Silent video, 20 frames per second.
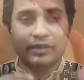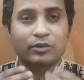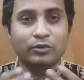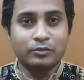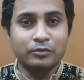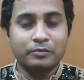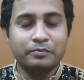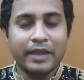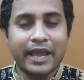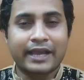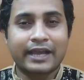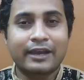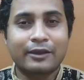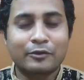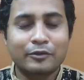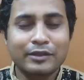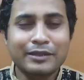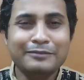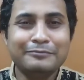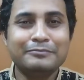একটু ব্যাখ্যা
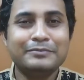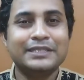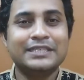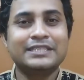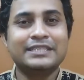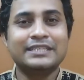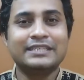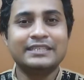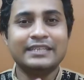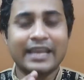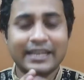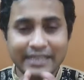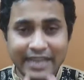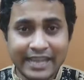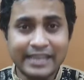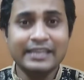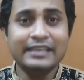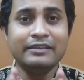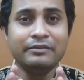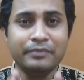করি মিষ্টিটি
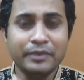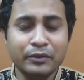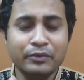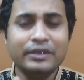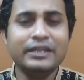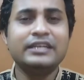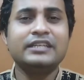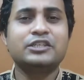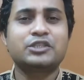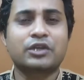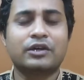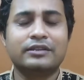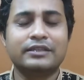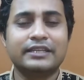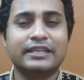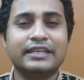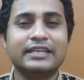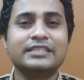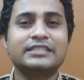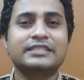সেই ইমিউনিটি
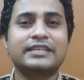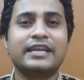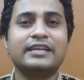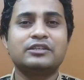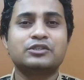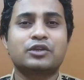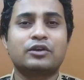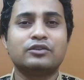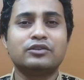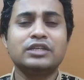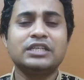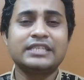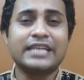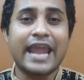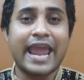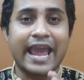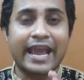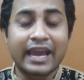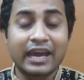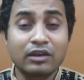সন্দেশ সেই সন্দেশ
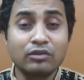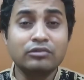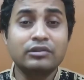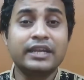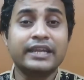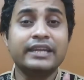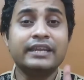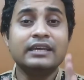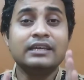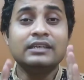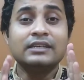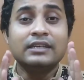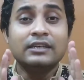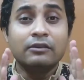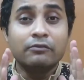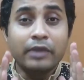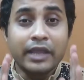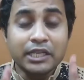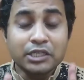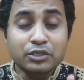এগারোটি
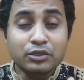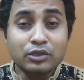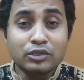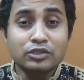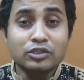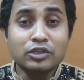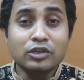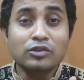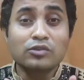ভেষজ